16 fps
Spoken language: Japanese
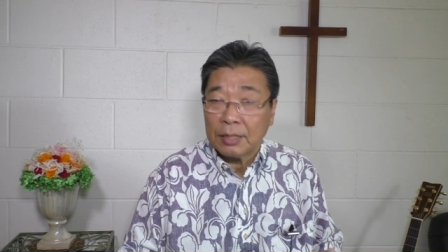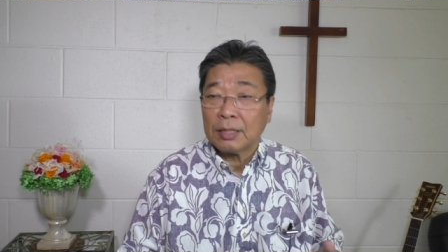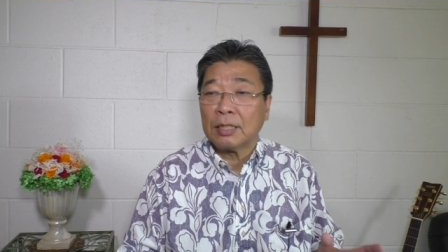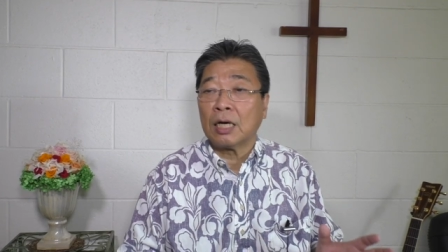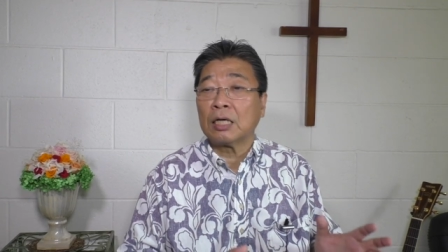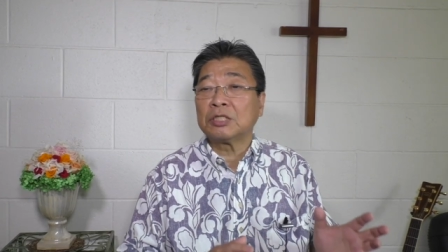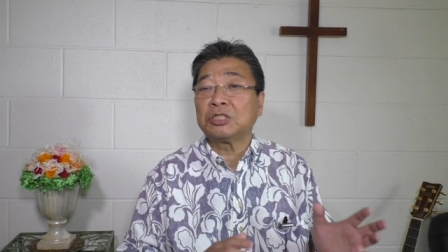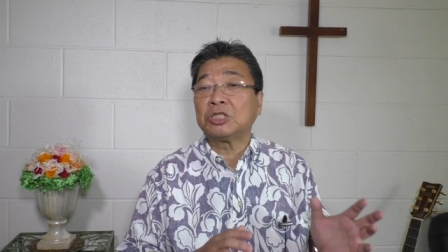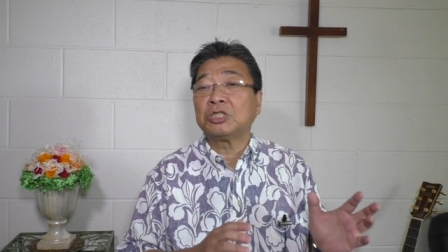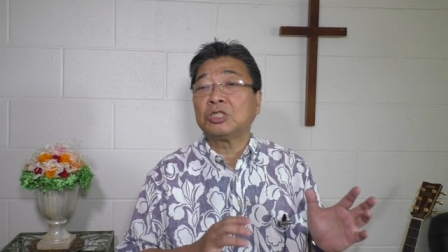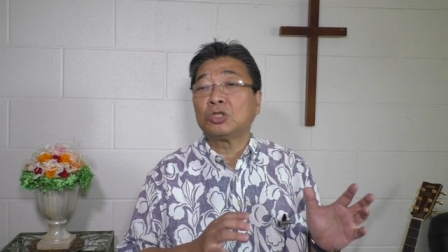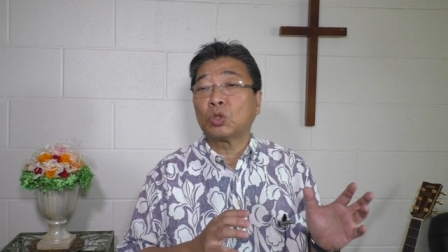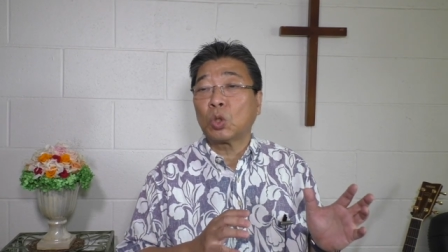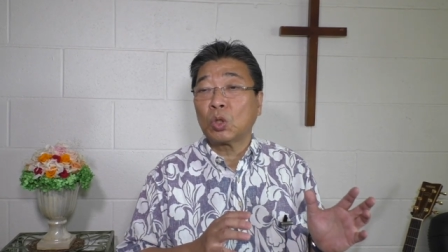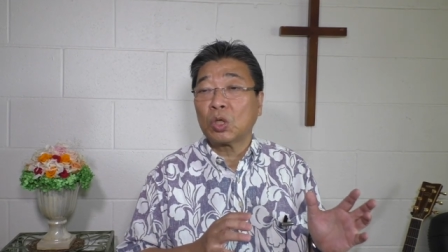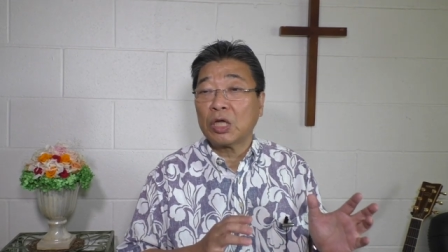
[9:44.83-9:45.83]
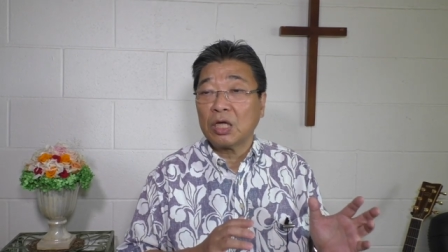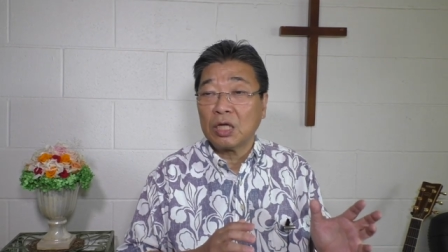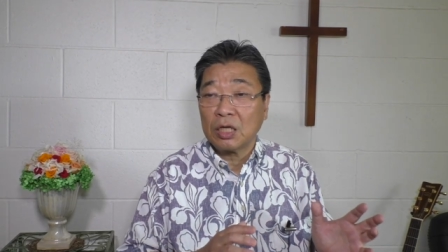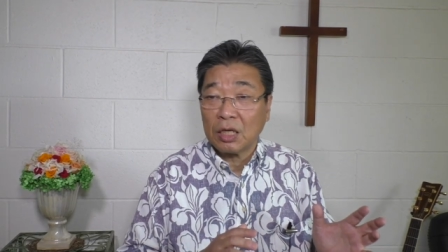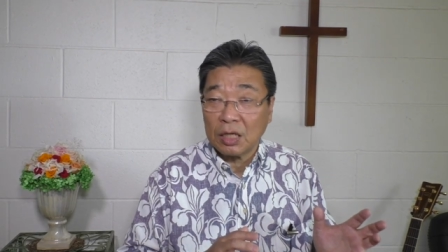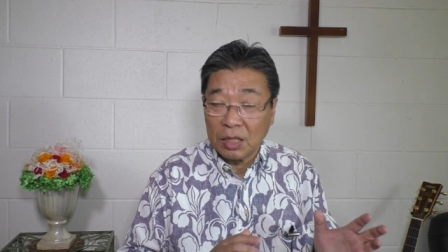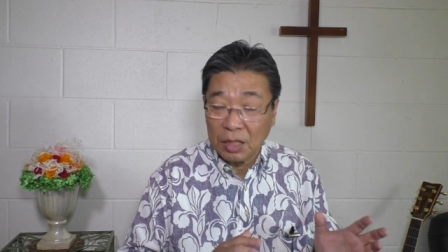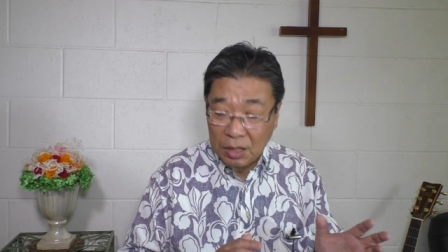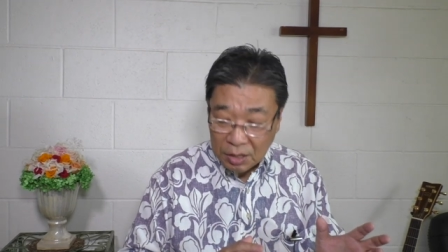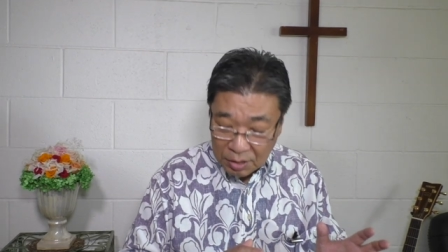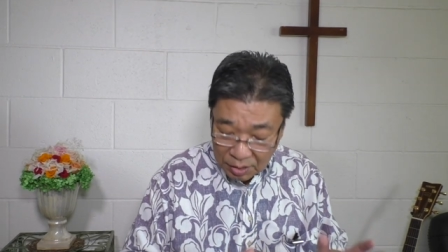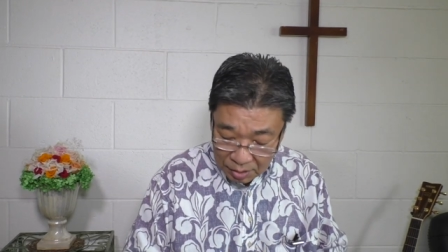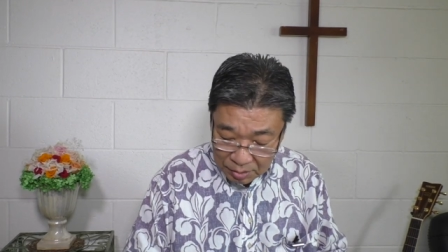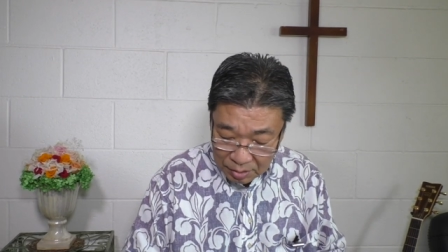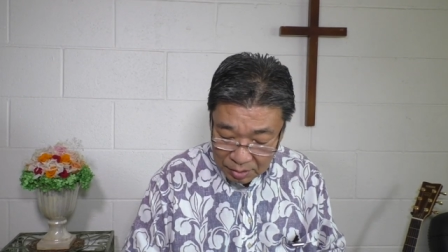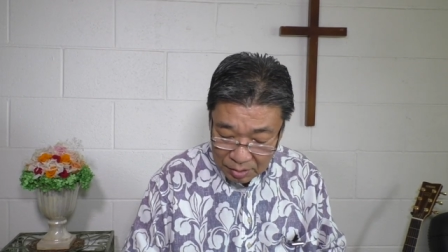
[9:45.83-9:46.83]
成し遂げられ
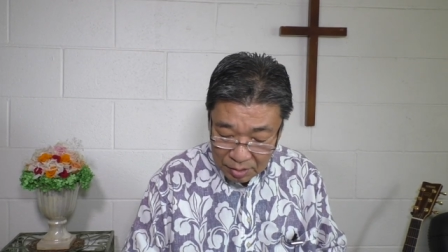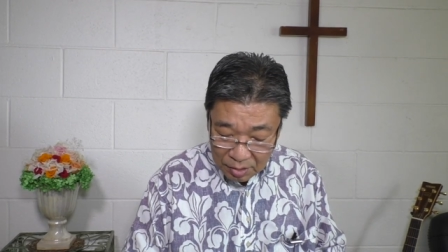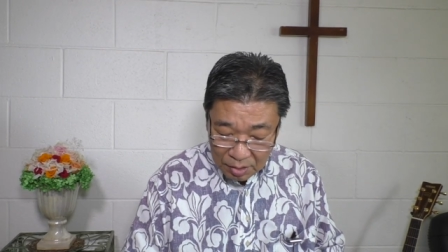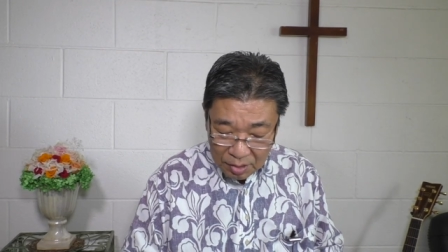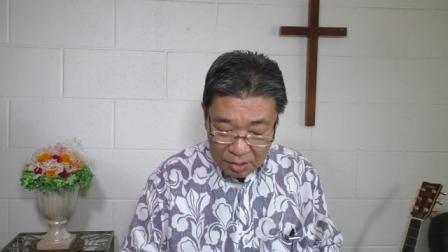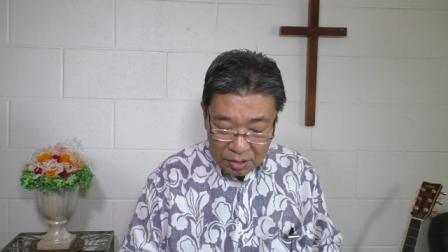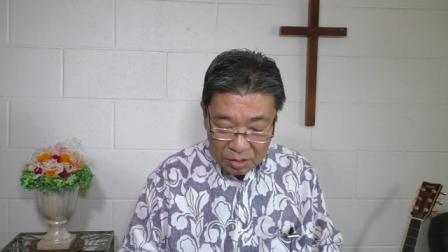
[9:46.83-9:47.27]
た」「